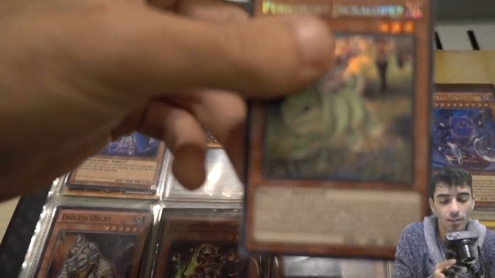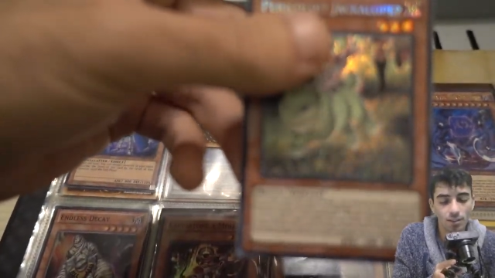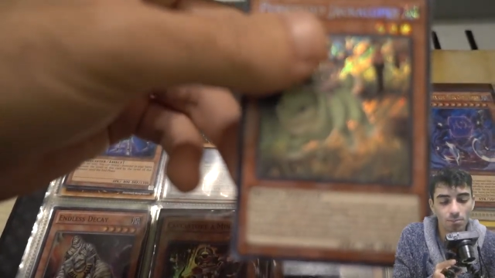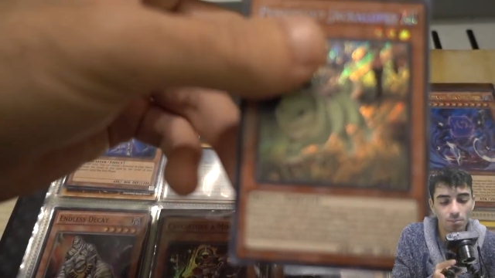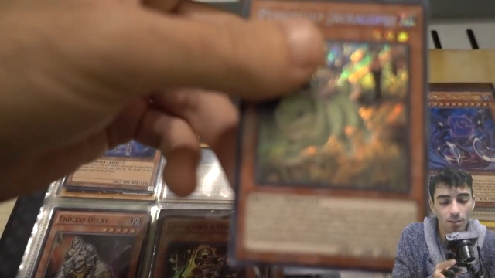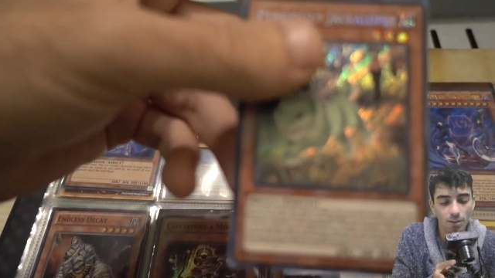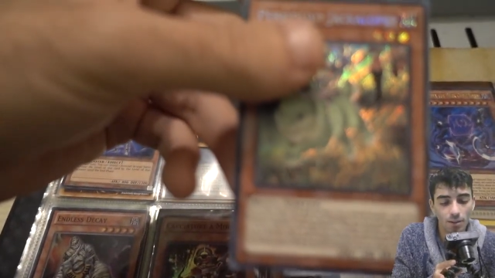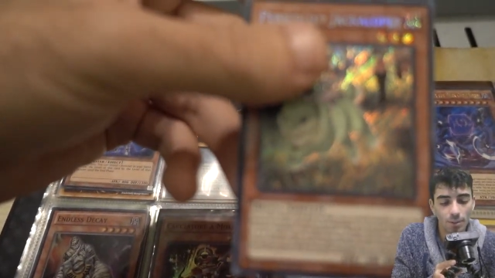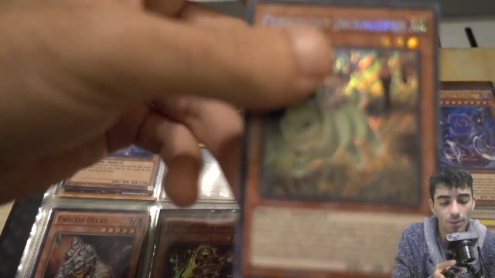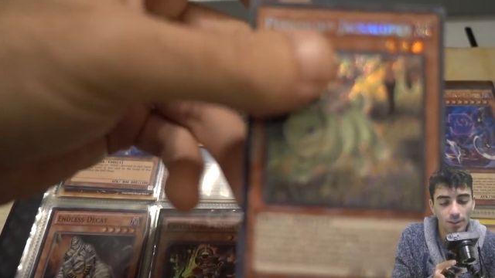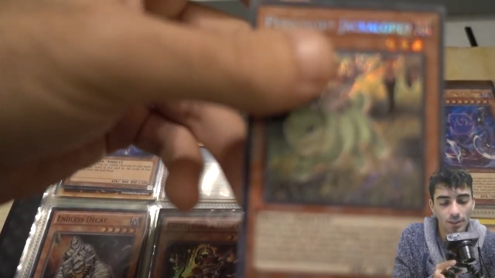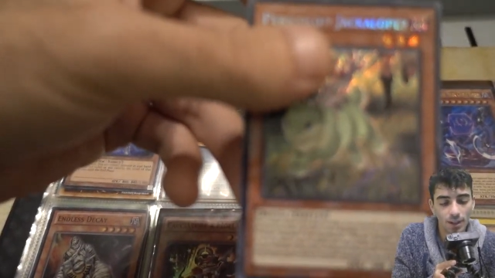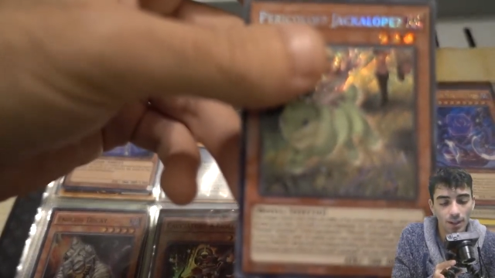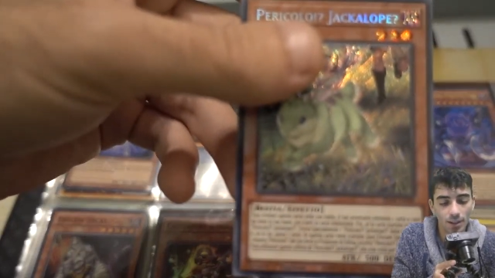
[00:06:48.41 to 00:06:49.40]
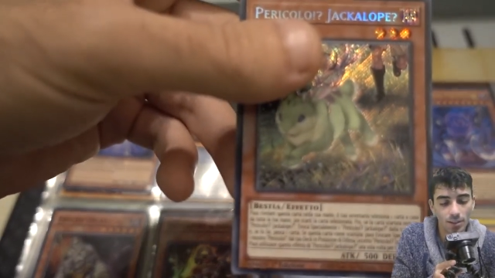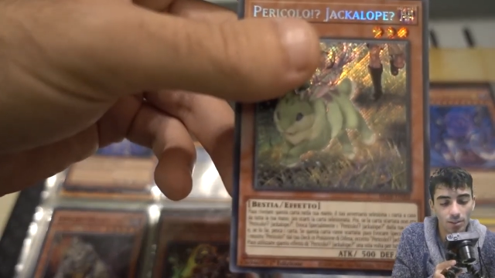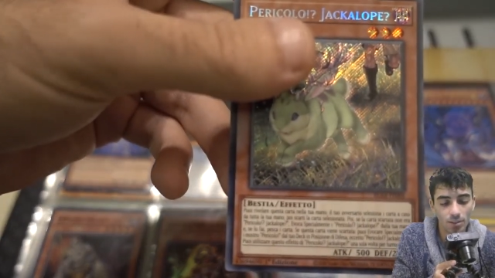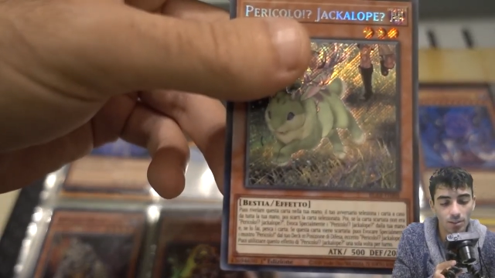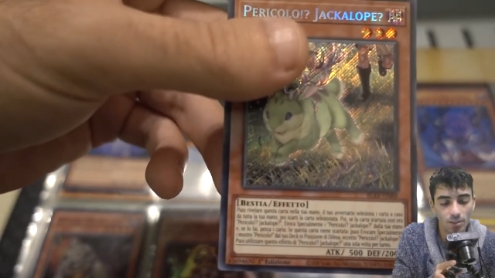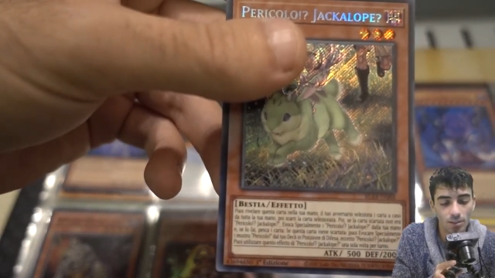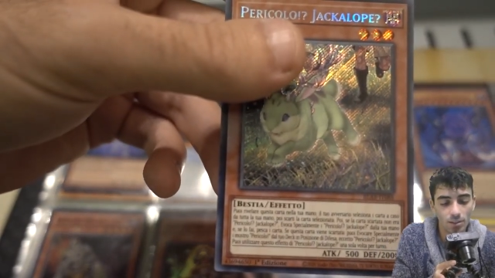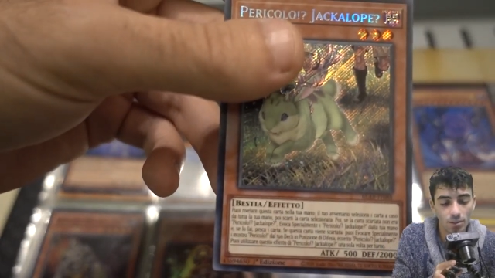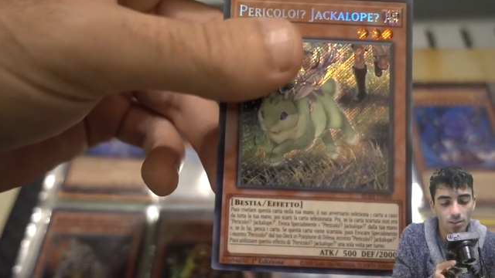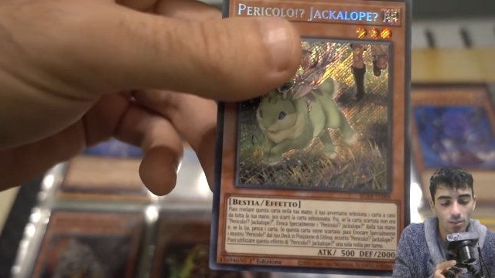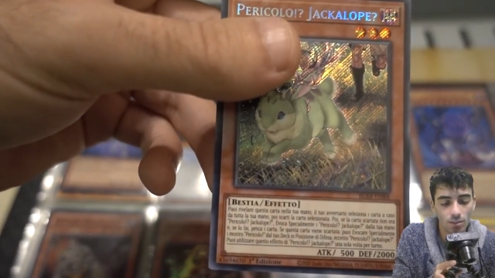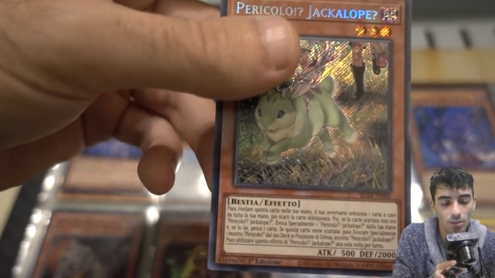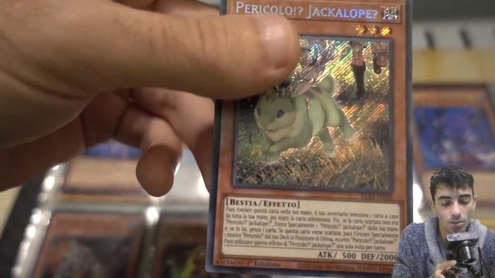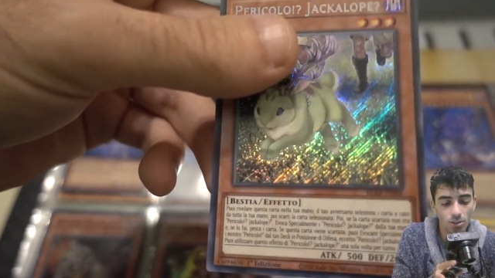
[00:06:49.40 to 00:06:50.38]
mi aveva mandato.
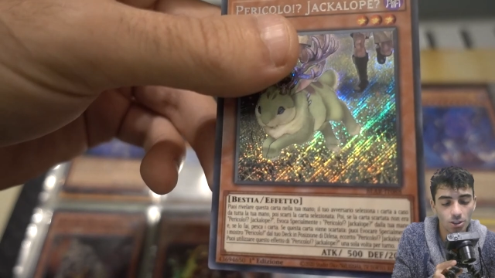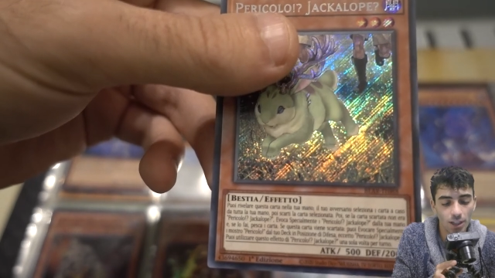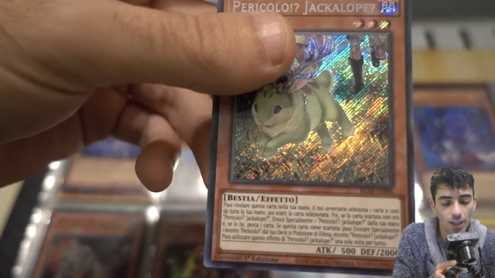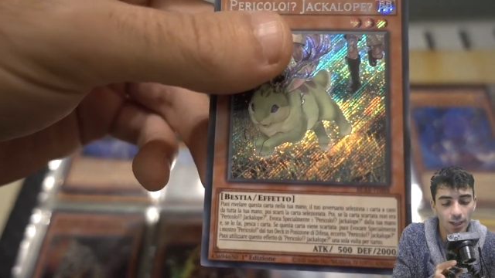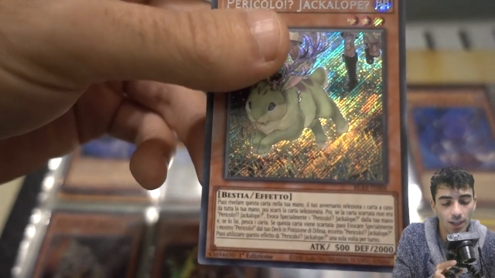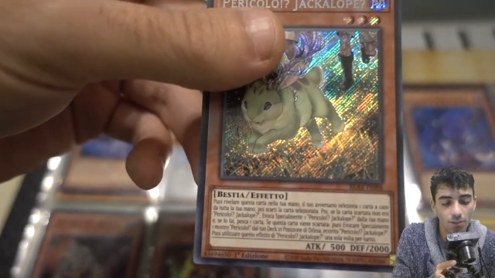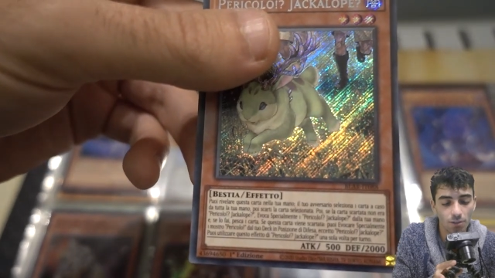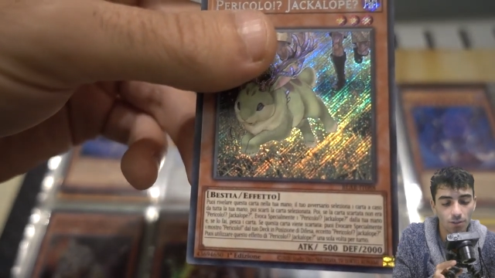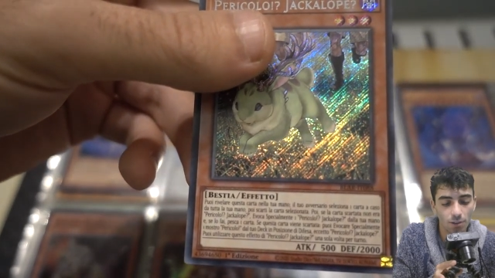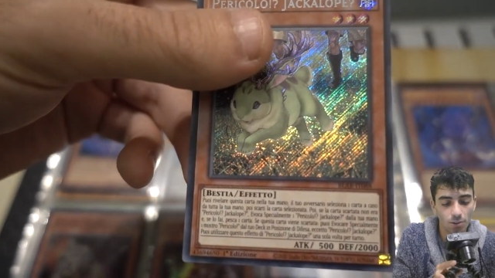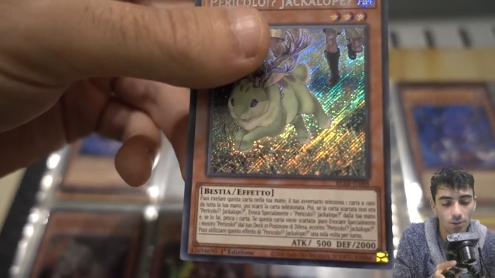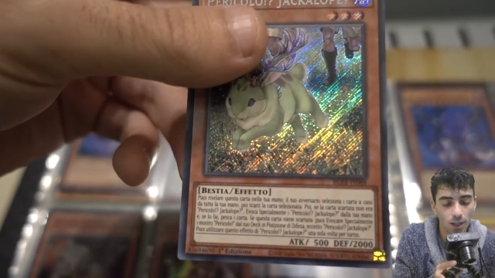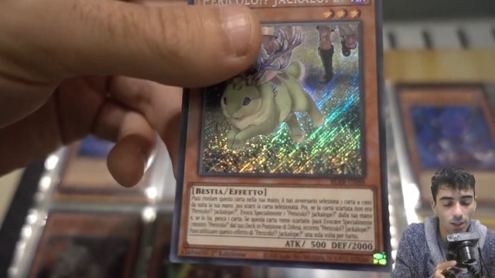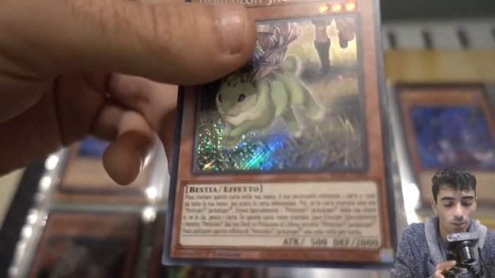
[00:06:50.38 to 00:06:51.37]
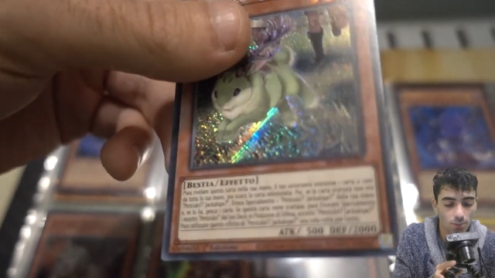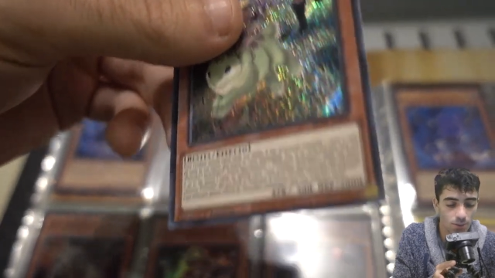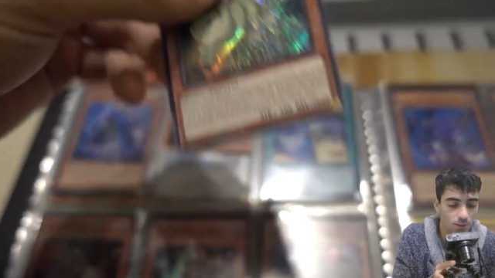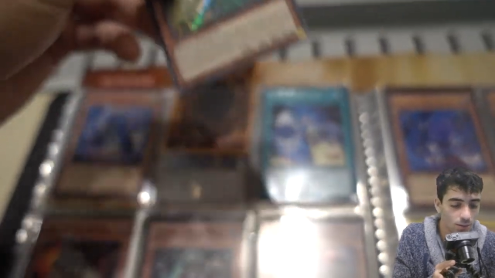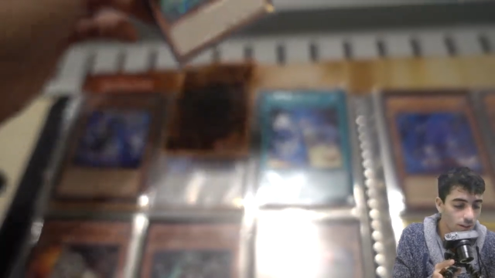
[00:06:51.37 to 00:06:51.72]
O c'era e l'avevo valutato, boh.